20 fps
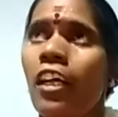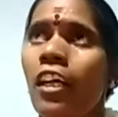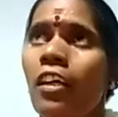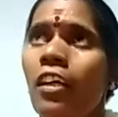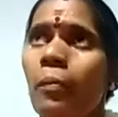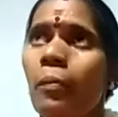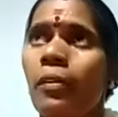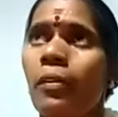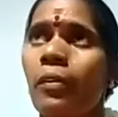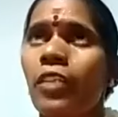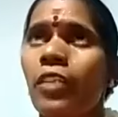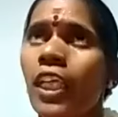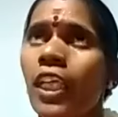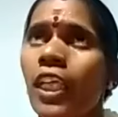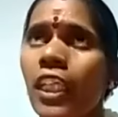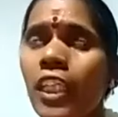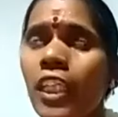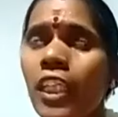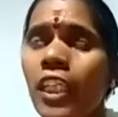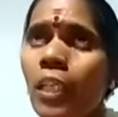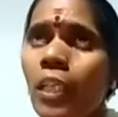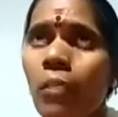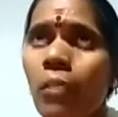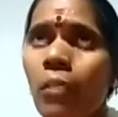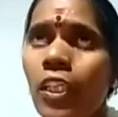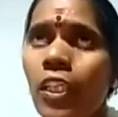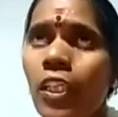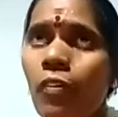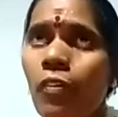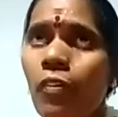அப்புறம் ஏன் ஏடிஎம்ல
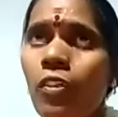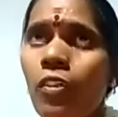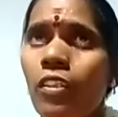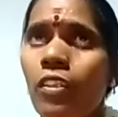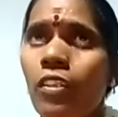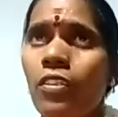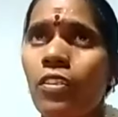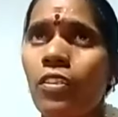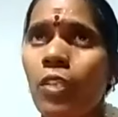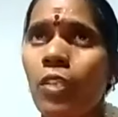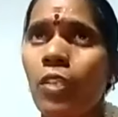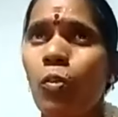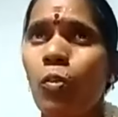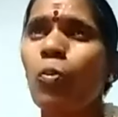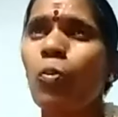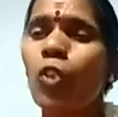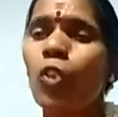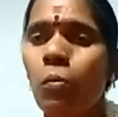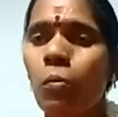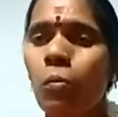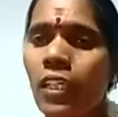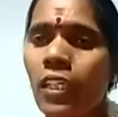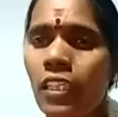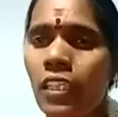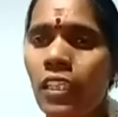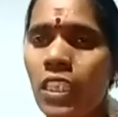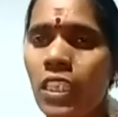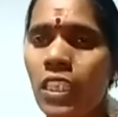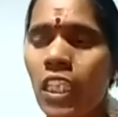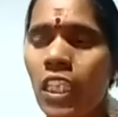எவ்வளவு இருக்கு சரி ஒரு முந்நூறு ரூபாய்
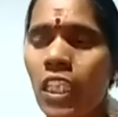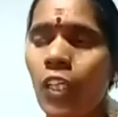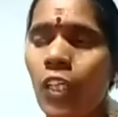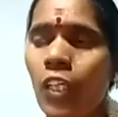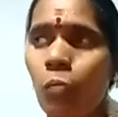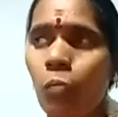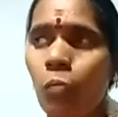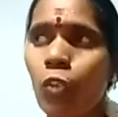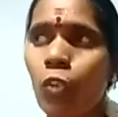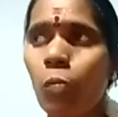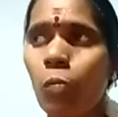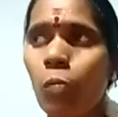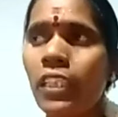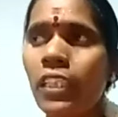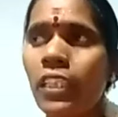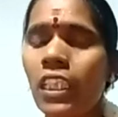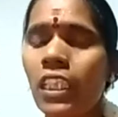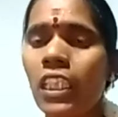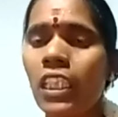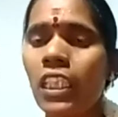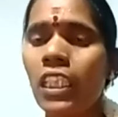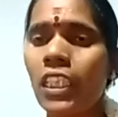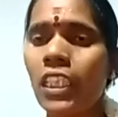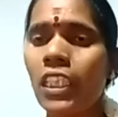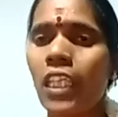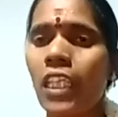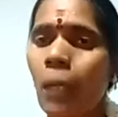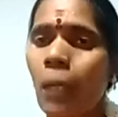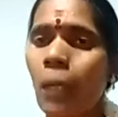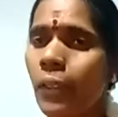கடந்துச்சு அந்த முந்நூறு ரூபாய் எடுத்துக்கிட்டு
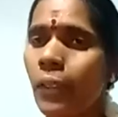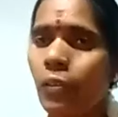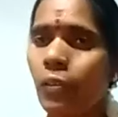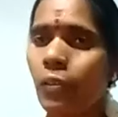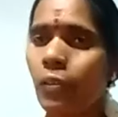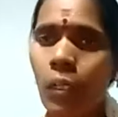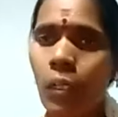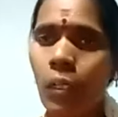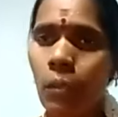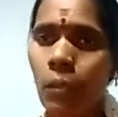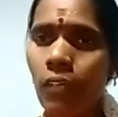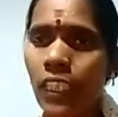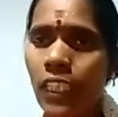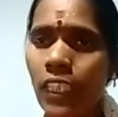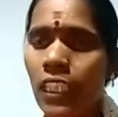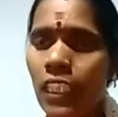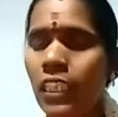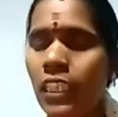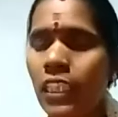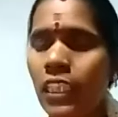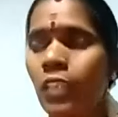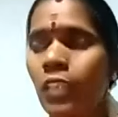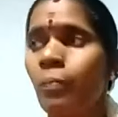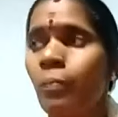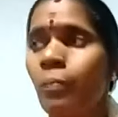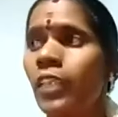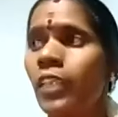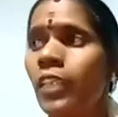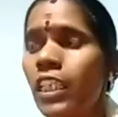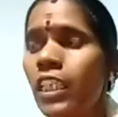அப்பாட்ட ஒரு ரூபாய் வாங்கிட்டு
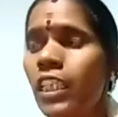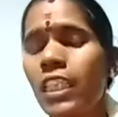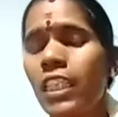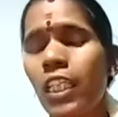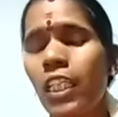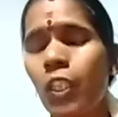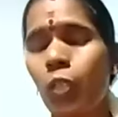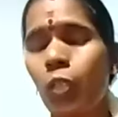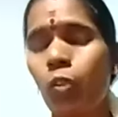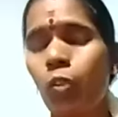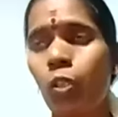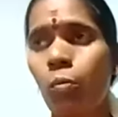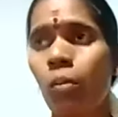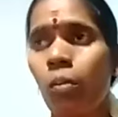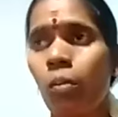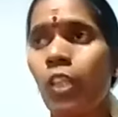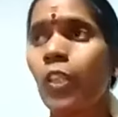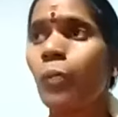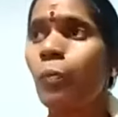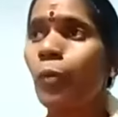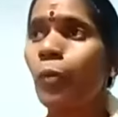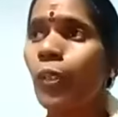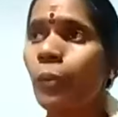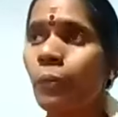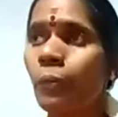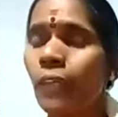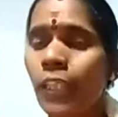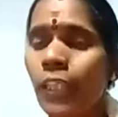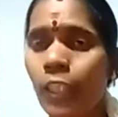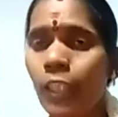இதையும் சேர்த்து கொண்டு போலான்ட்டு போய்
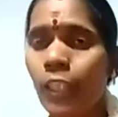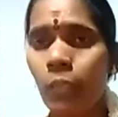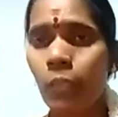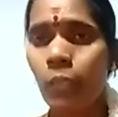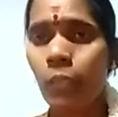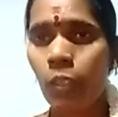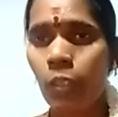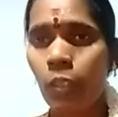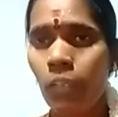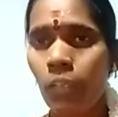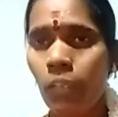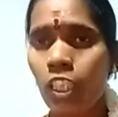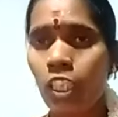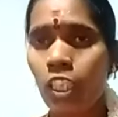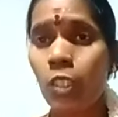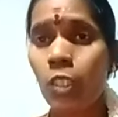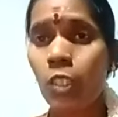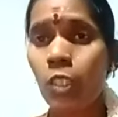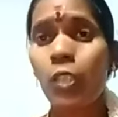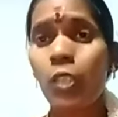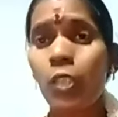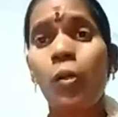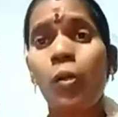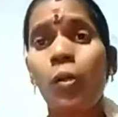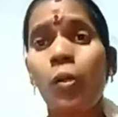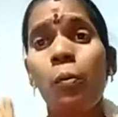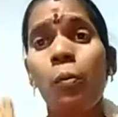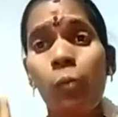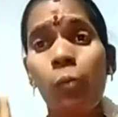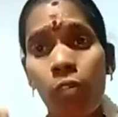ஏடிஎம் எடுத்து பாக்குற சக்தி
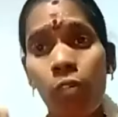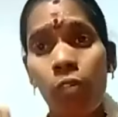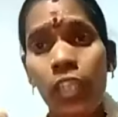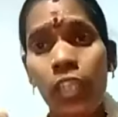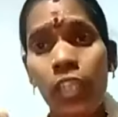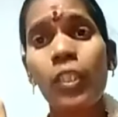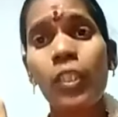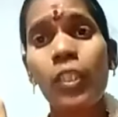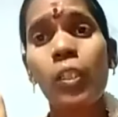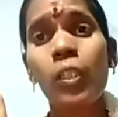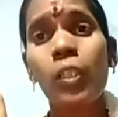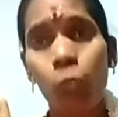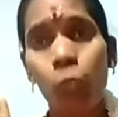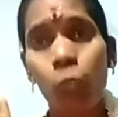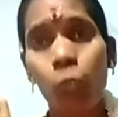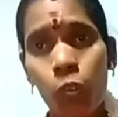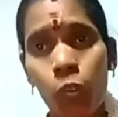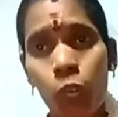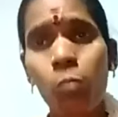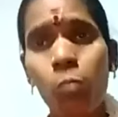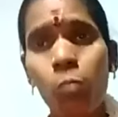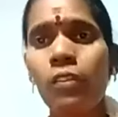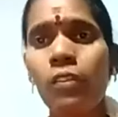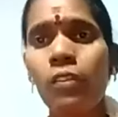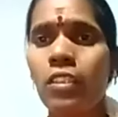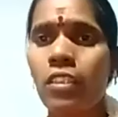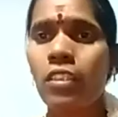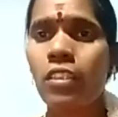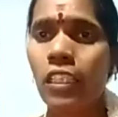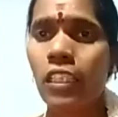மூவாயிரத்தி முந்நூறு ரூபாய்
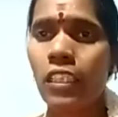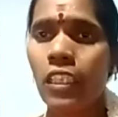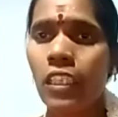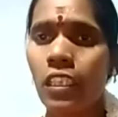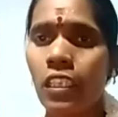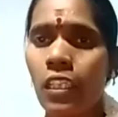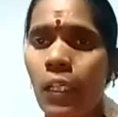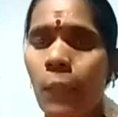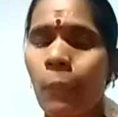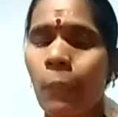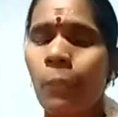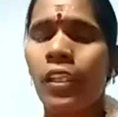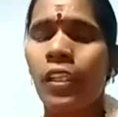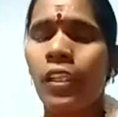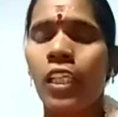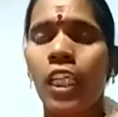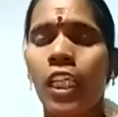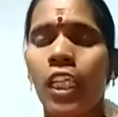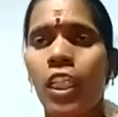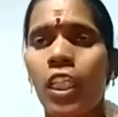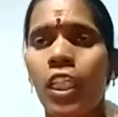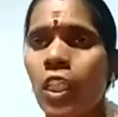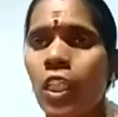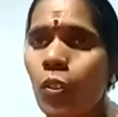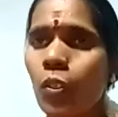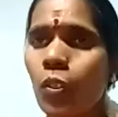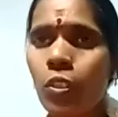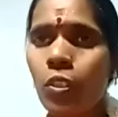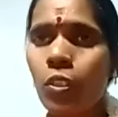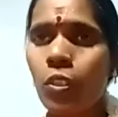வந்துச்சு சக்தி அதுல எனக்கு
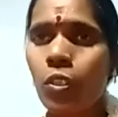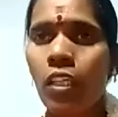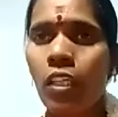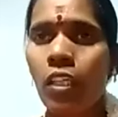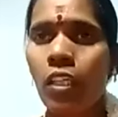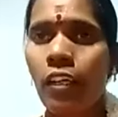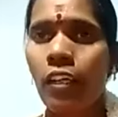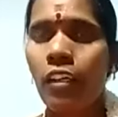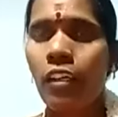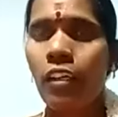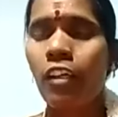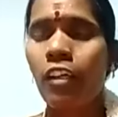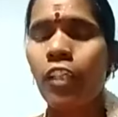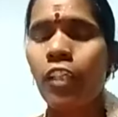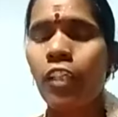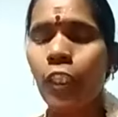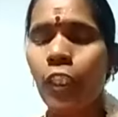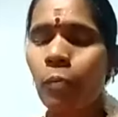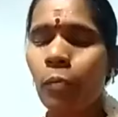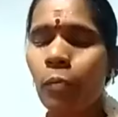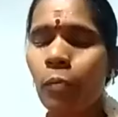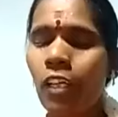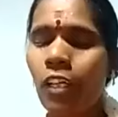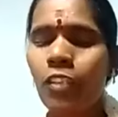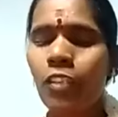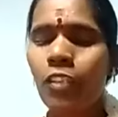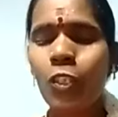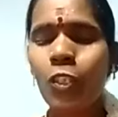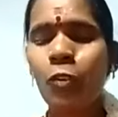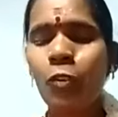சந்தோஷம் முடியல ஏடிஎம் கார்டு
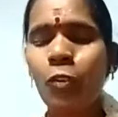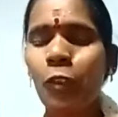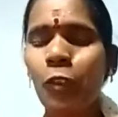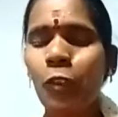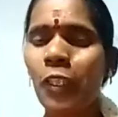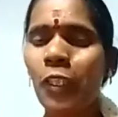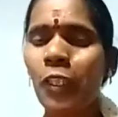வச்சுட்டு கூட